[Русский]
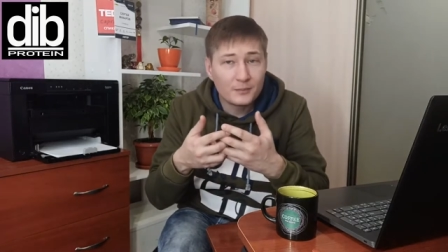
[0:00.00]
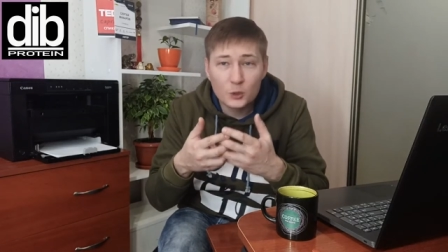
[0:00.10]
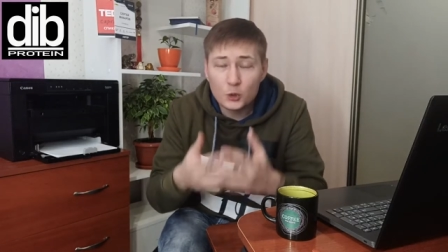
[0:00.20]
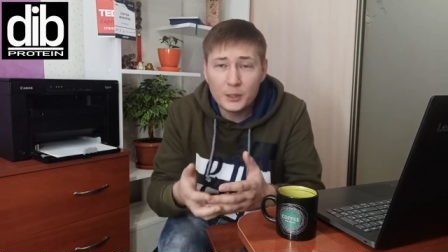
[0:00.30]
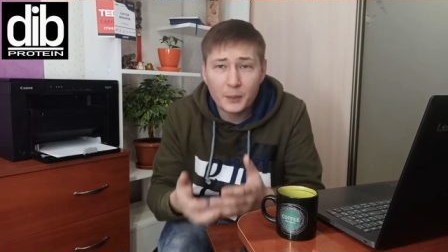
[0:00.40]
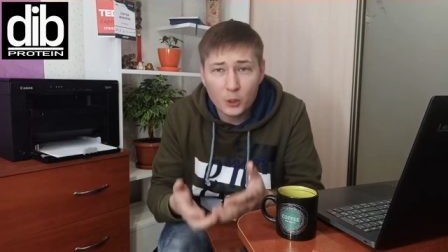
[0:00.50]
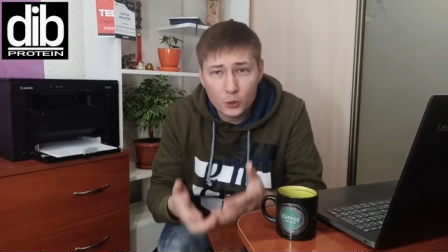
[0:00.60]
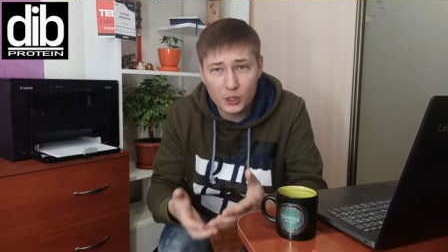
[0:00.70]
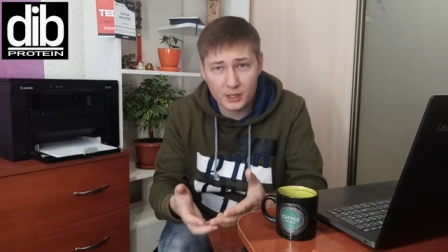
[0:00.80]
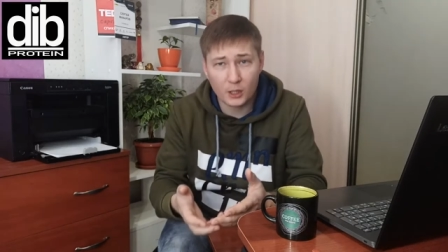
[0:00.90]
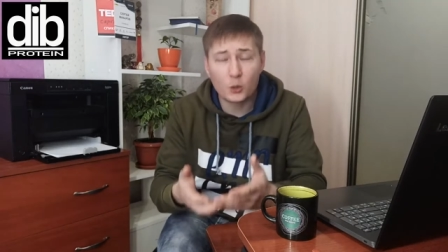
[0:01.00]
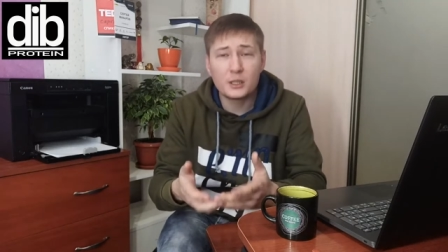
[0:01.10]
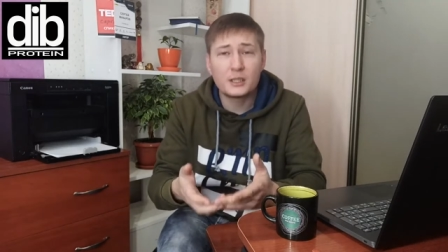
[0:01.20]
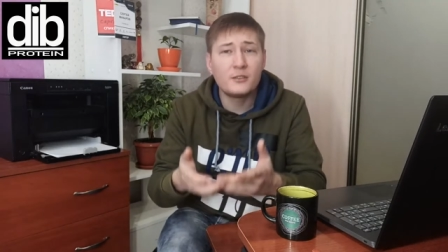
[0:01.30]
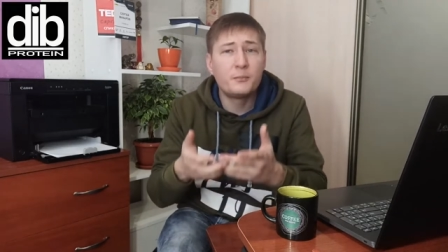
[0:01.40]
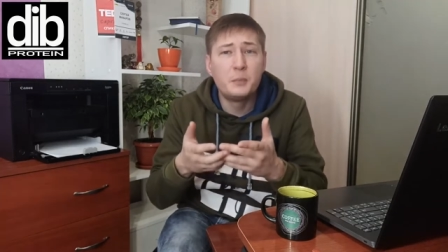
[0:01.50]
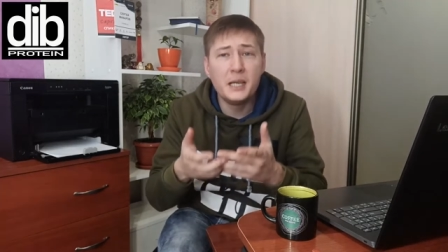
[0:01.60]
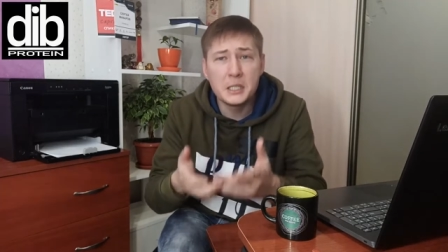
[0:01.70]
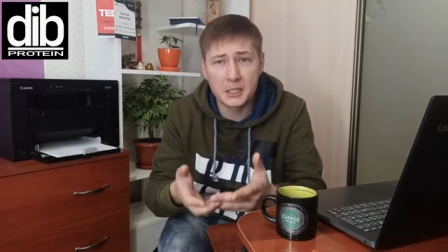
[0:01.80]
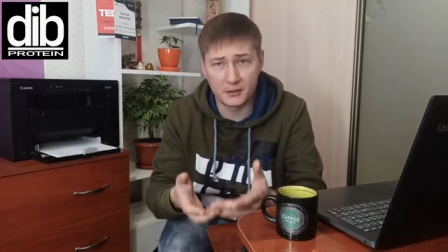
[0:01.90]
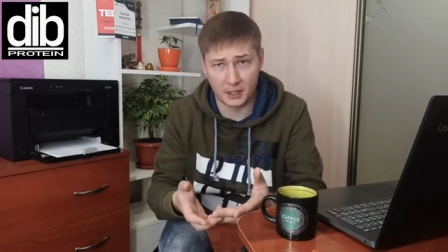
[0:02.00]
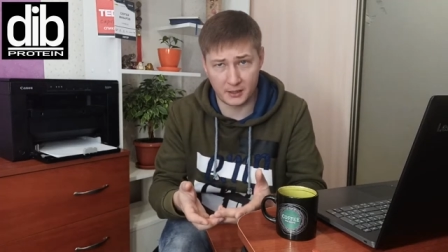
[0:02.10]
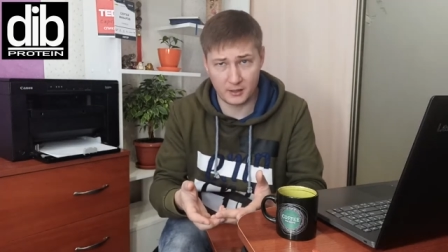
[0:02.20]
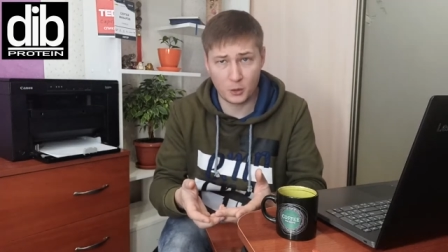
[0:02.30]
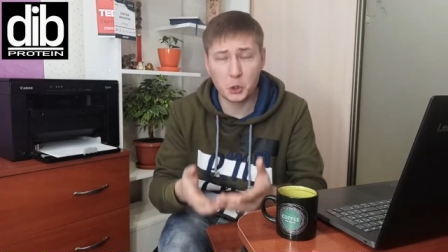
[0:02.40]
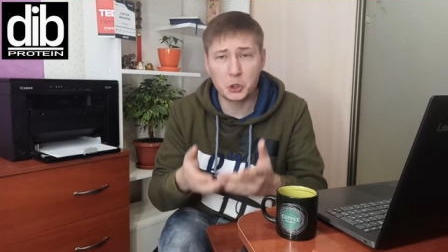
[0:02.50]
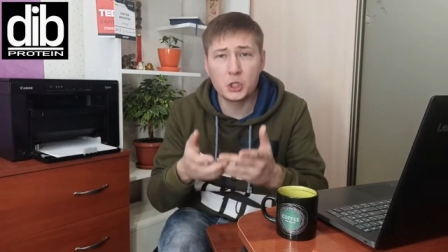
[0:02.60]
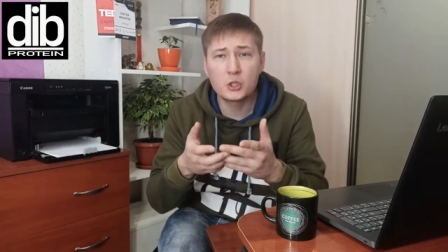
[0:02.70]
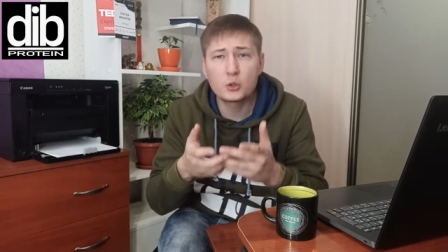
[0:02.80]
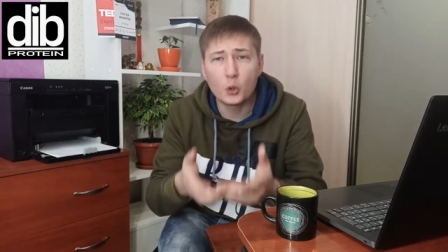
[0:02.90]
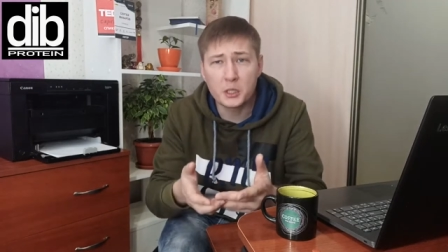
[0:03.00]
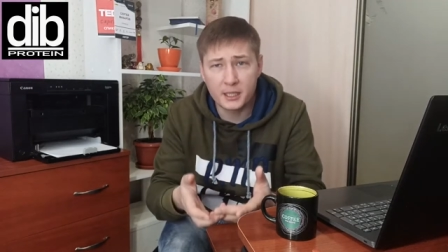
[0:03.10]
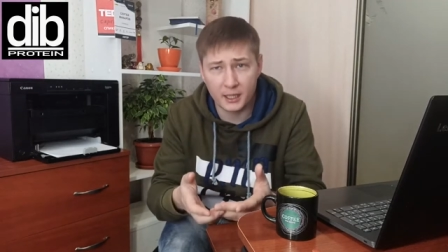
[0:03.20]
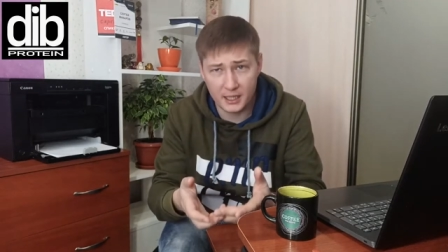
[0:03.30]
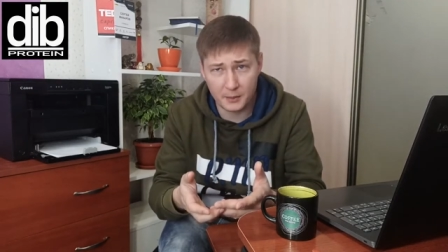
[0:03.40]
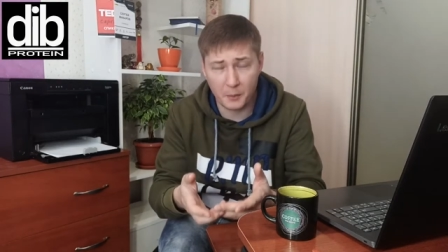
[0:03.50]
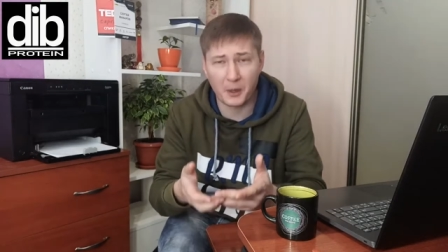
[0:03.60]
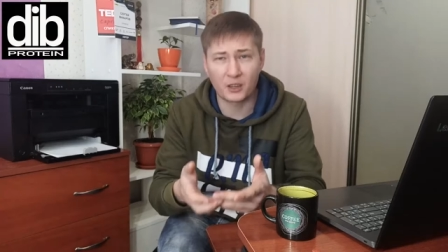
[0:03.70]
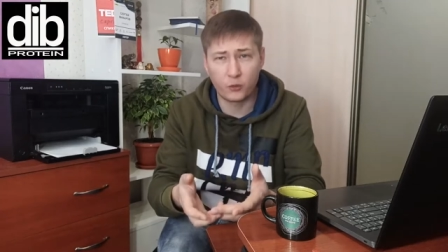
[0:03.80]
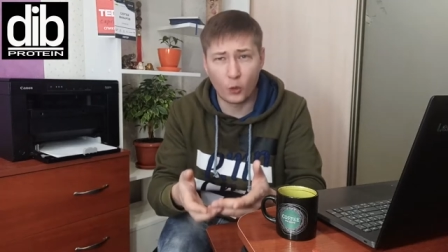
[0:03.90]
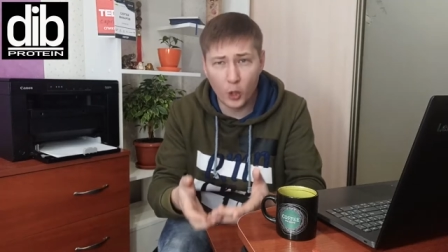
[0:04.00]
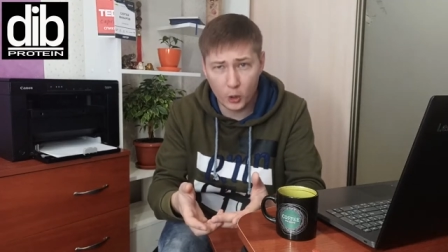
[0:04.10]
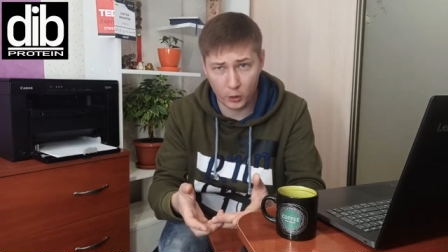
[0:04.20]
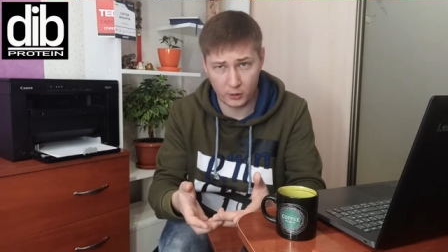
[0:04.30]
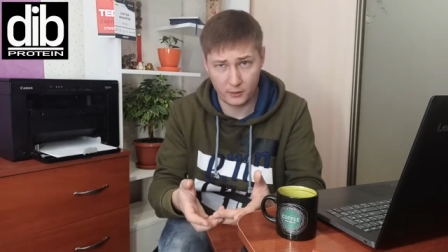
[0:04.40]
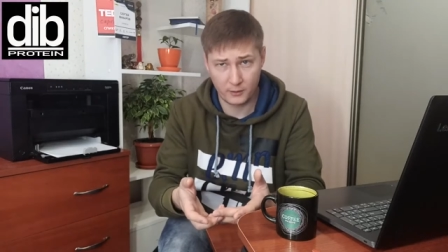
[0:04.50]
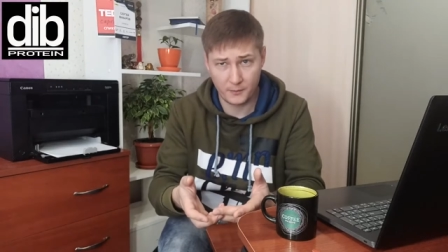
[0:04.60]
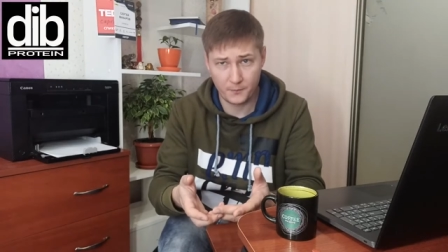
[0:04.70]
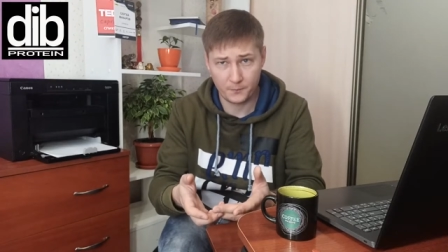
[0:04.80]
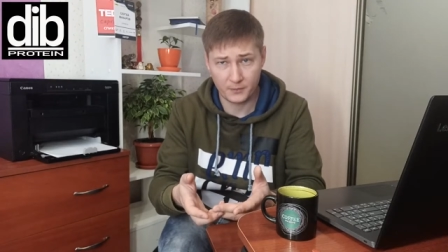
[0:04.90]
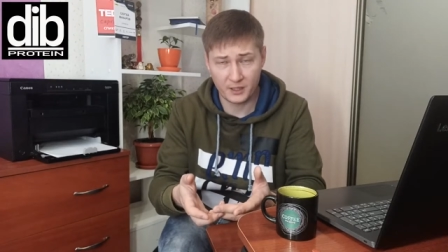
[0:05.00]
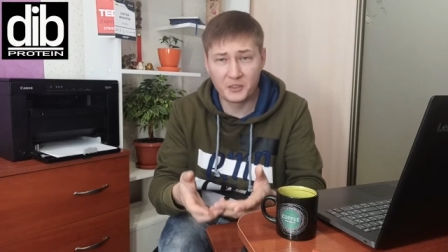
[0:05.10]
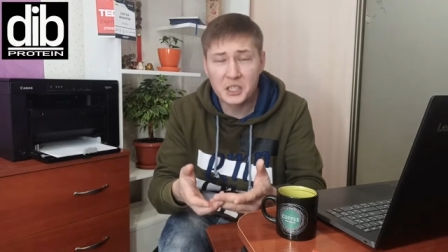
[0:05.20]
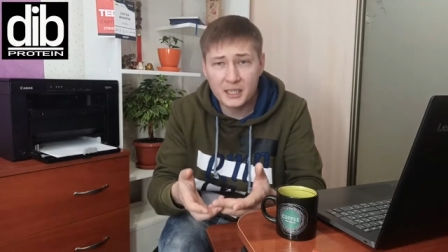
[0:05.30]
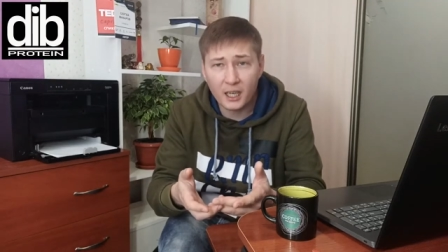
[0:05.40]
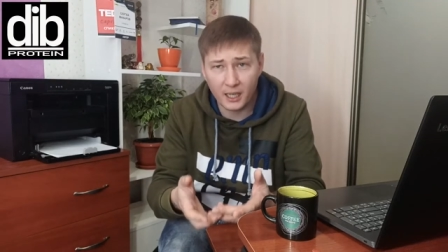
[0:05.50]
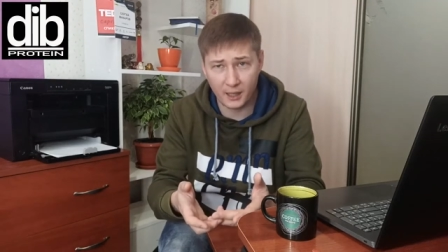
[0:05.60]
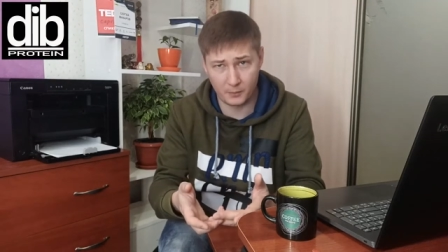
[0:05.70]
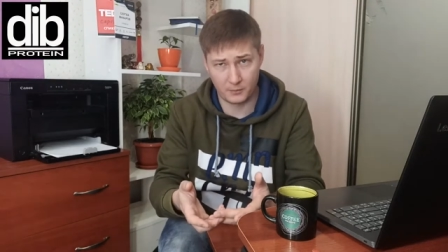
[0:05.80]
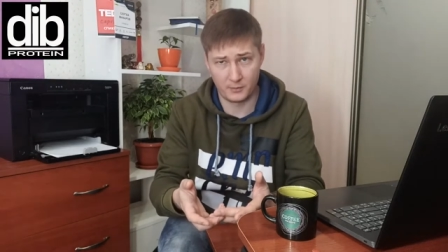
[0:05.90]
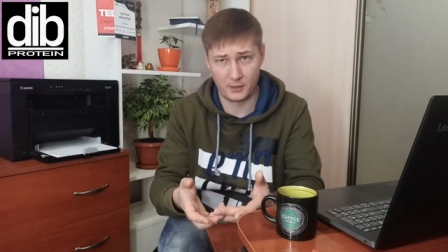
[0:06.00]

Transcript: ну не получится, хоть ты в блин завернись, хоть ты сто сделай себе портфолио в Инстаграм.